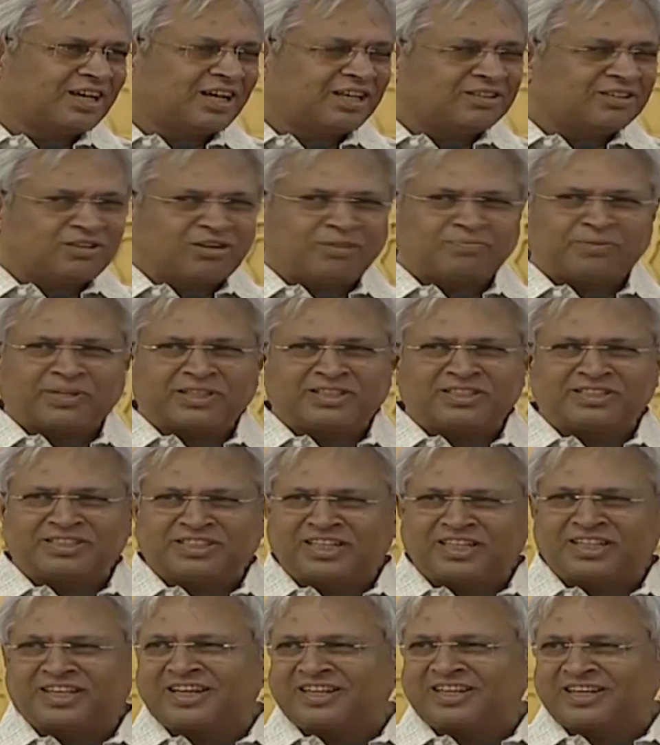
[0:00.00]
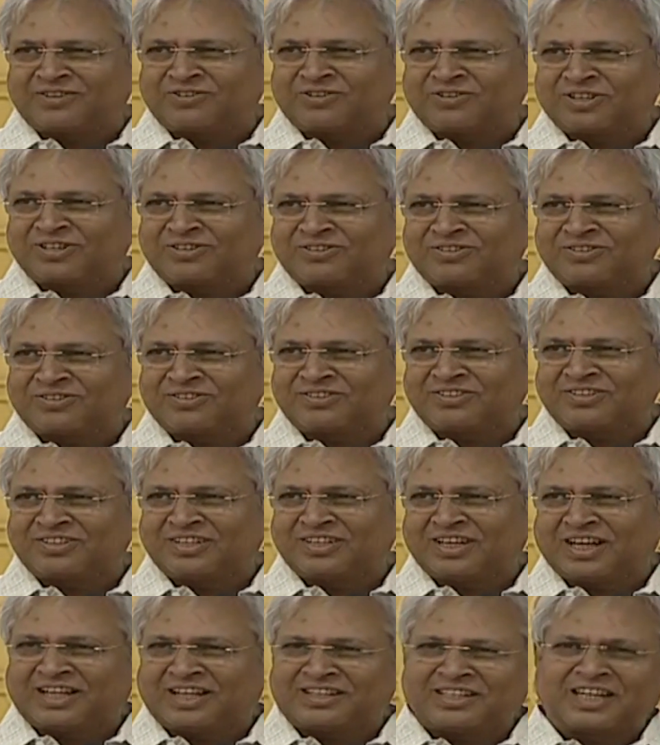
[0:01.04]
అందులో పెద్ద సీక్రెట్ ఏమి ఉండదు
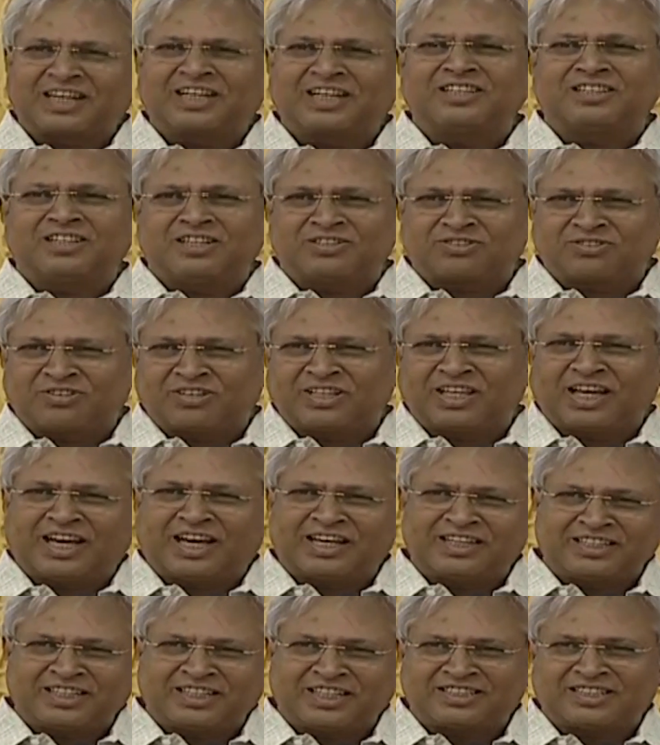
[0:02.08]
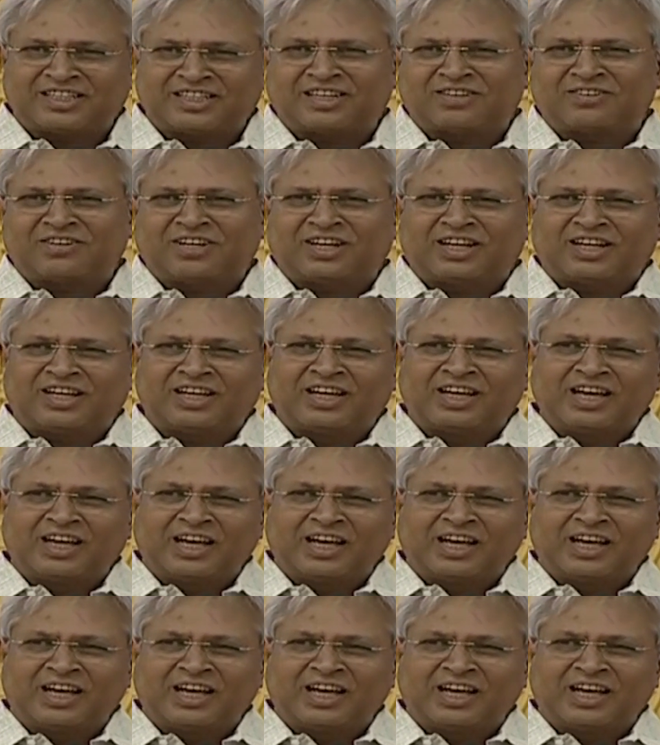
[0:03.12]
అందరికీ తెలుసున్నది ఆయన చేసినటువంటి